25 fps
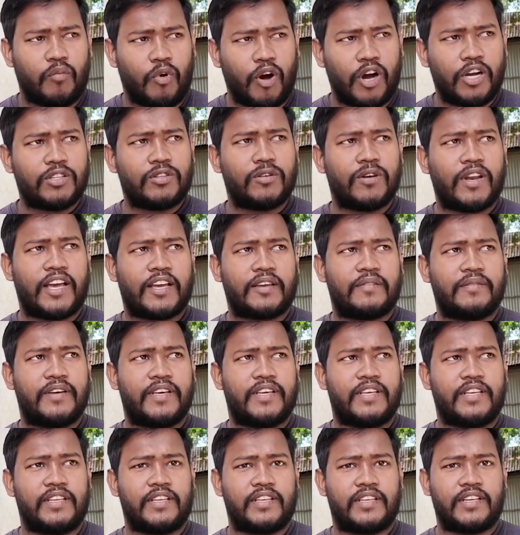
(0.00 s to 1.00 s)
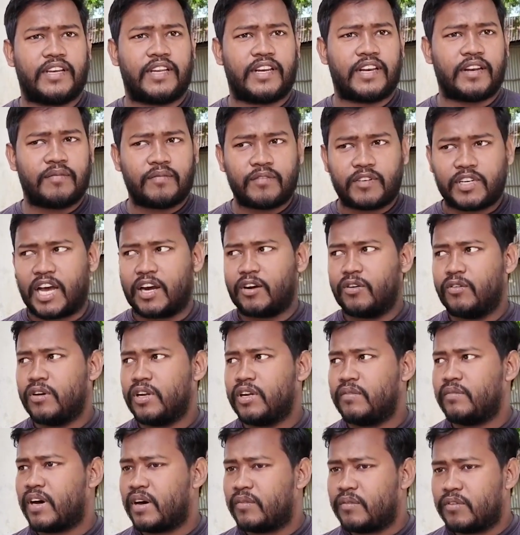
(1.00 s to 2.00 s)
ভয় তো লাগবেই এটা
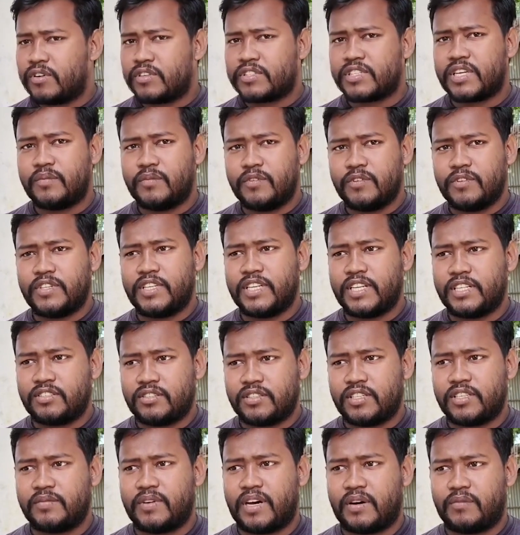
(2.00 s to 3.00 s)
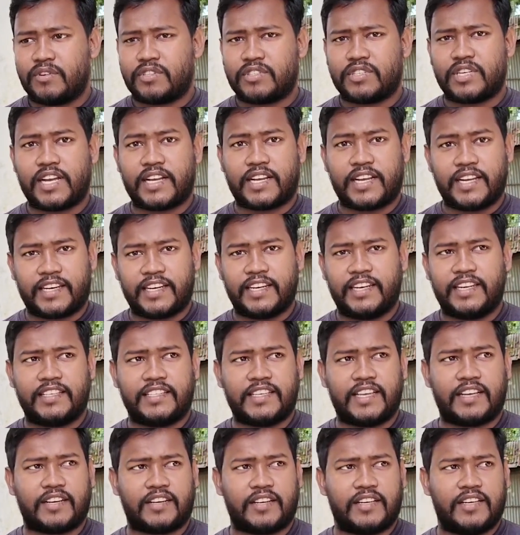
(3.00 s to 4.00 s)
ঠাকুরের মা মনসা মন্দিরে যদি মা মনসাকে কেটে নিয়ে
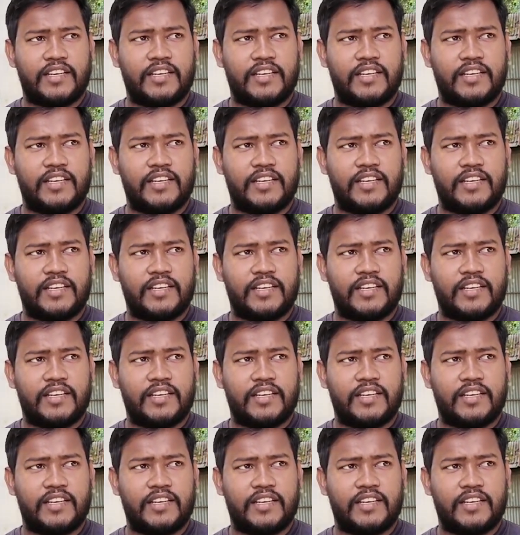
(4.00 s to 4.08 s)
যায়